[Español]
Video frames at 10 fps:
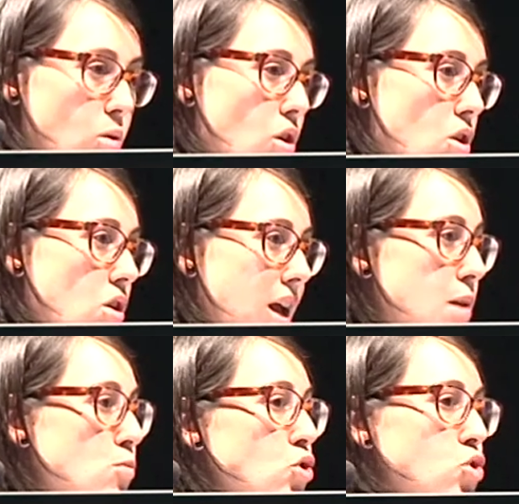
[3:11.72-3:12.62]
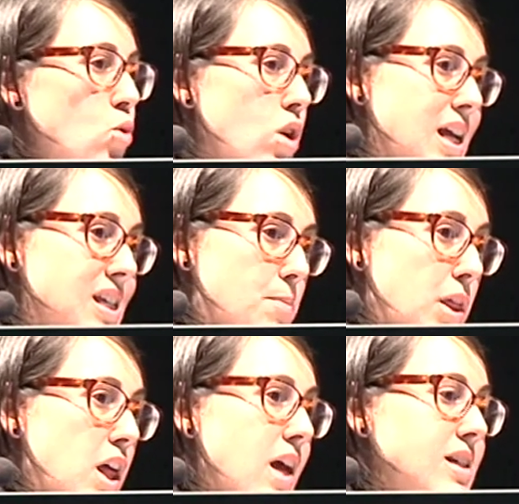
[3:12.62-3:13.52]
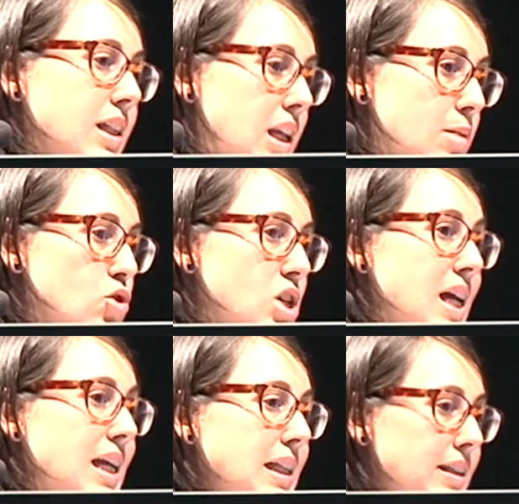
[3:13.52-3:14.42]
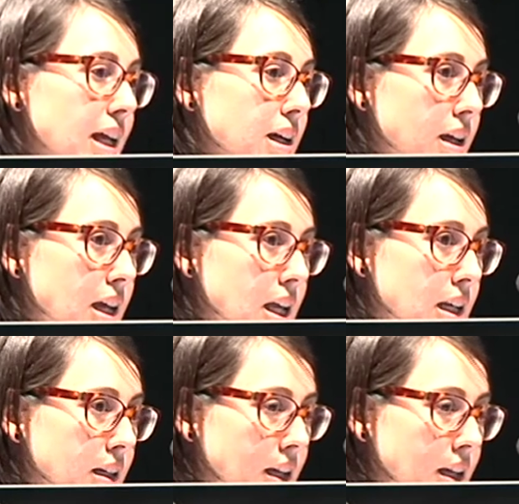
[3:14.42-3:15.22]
luego el músculo y las capacidades que tenemos en CleanTech en,